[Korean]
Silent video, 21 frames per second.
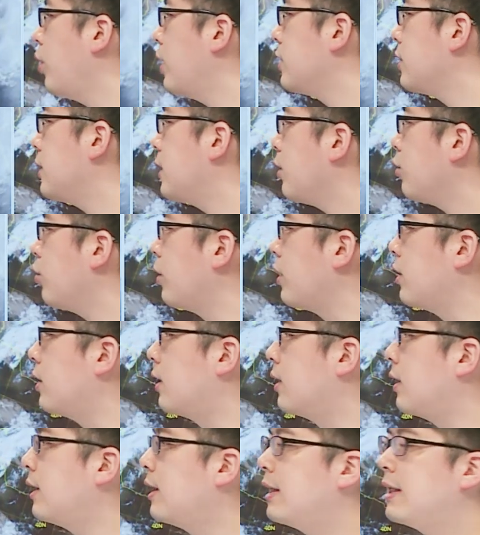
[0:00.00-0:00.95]
회전하고
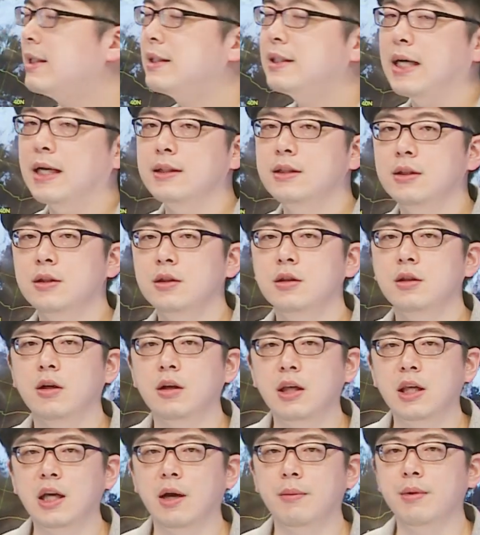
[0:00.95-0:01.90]
있는 상층
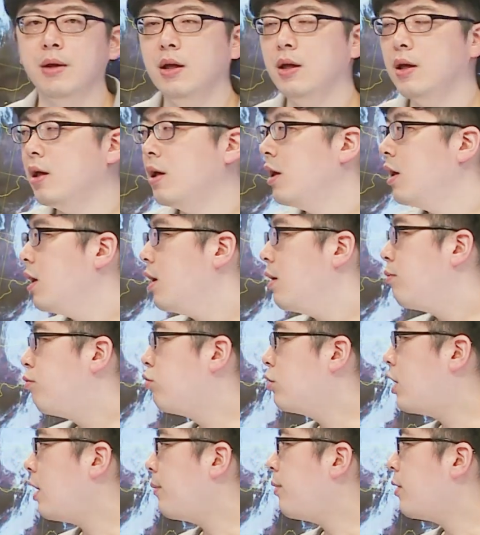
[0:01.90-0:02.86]
저기압이
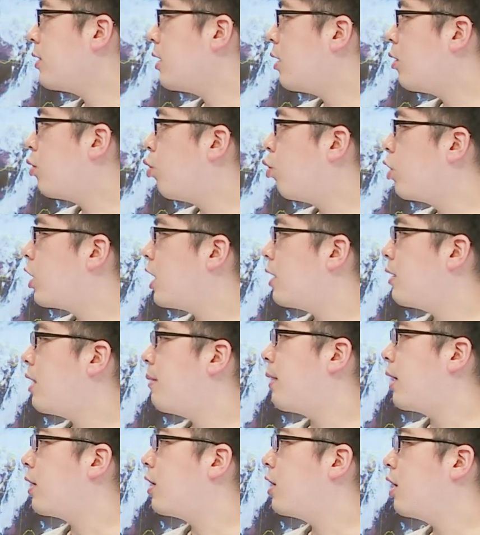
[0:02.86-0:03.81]
북태평양 고기압에
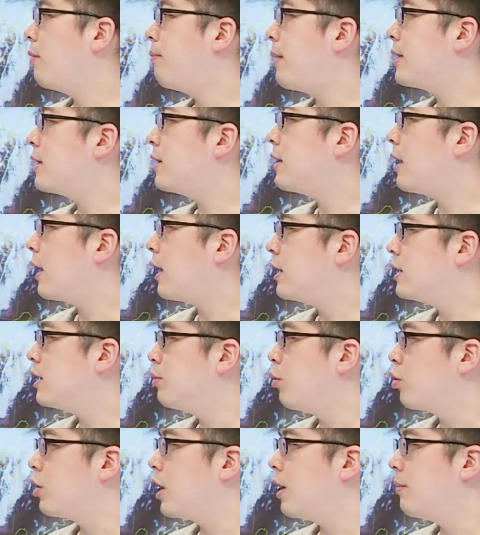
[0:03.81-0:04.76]
막혀 빠져나가지
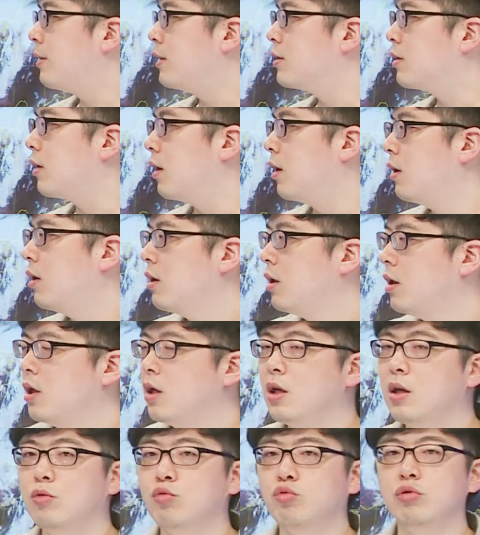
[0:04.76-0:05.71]
못하면서
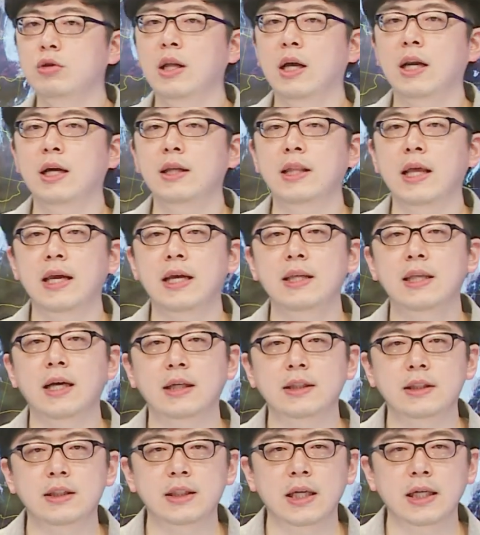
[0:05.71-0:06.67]
우리나라 대기
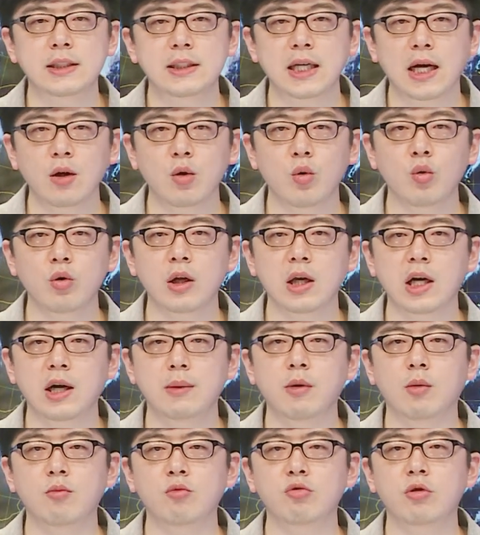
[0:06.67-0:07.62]
상층에 찬 공기가
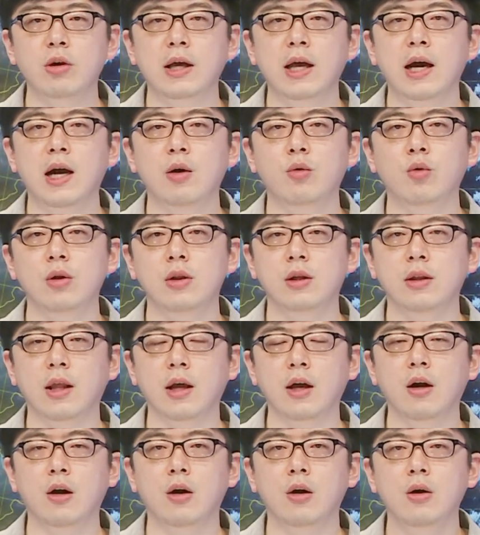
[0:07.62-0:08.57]
머무르게 하고
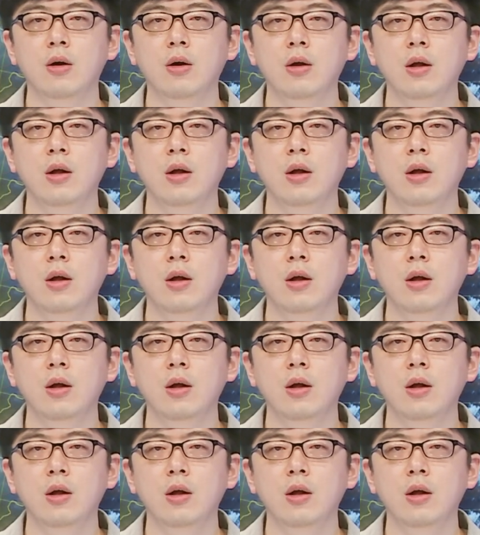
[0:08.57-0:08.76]
있는데요.